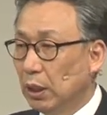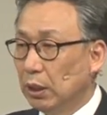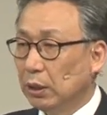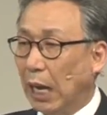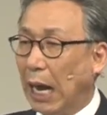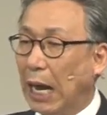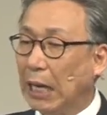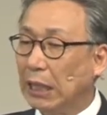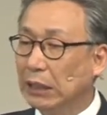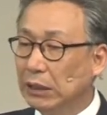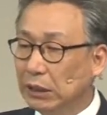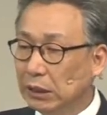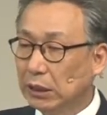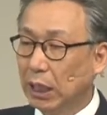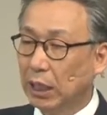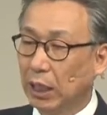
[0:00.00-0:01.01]

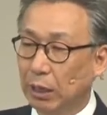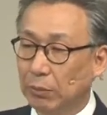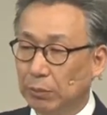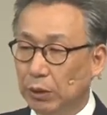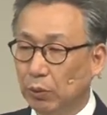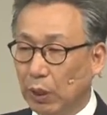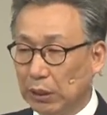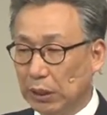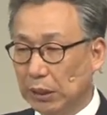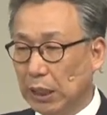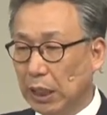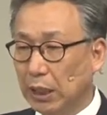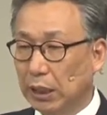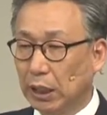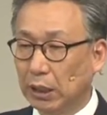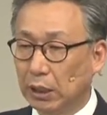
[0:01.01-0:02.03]
다른 사람은 와서
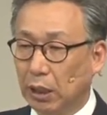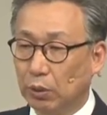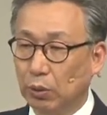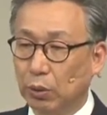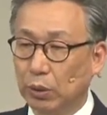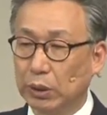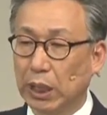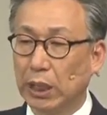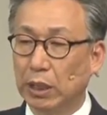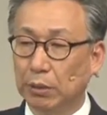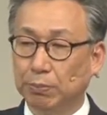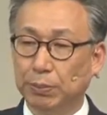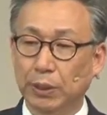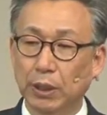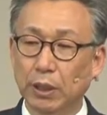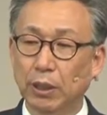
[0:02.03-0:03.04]
사역했다고
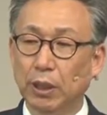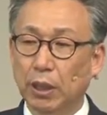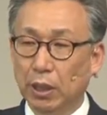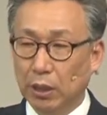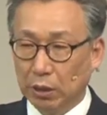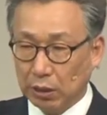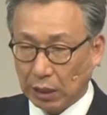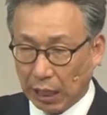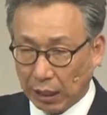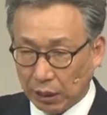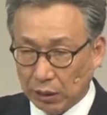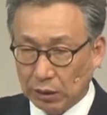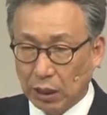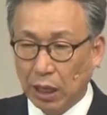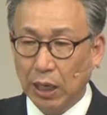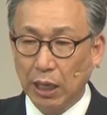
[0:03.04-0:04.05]
사역비
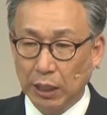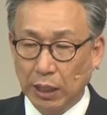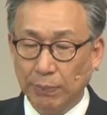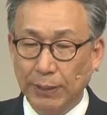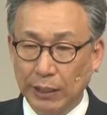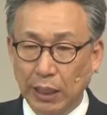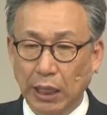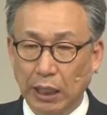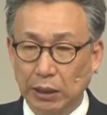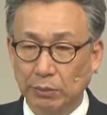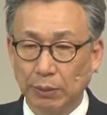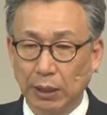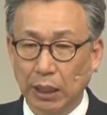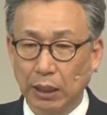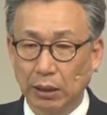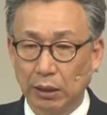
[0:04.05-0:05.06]
당당하게
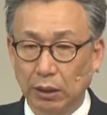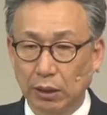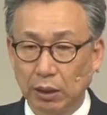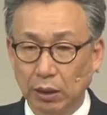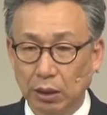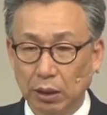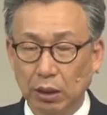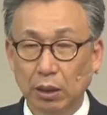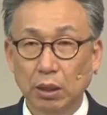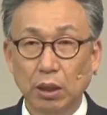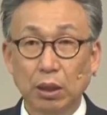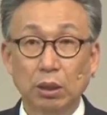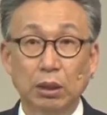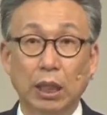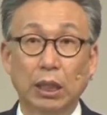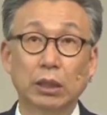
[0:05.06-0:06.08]
받아가지만
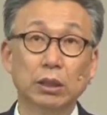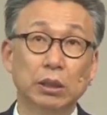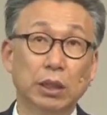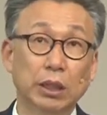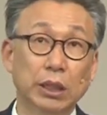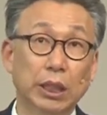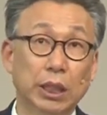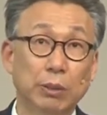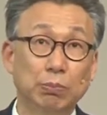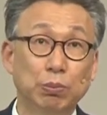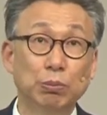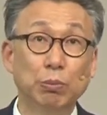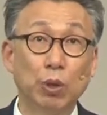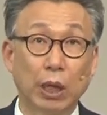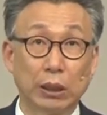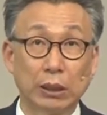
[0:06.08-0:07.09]
나는 너희에게
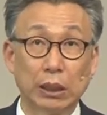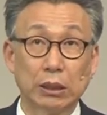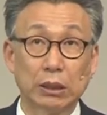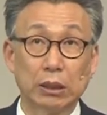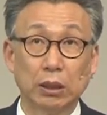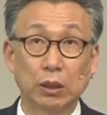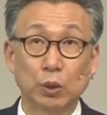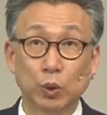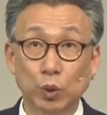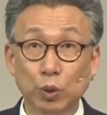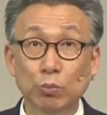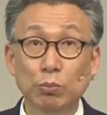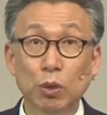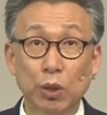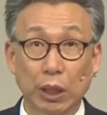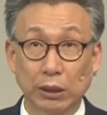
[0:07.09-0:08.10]
부모 같아서
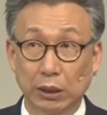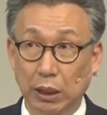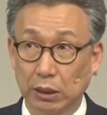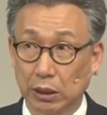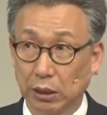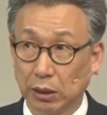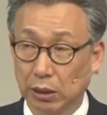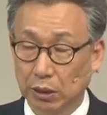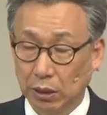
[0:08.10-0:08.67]
유모 같아서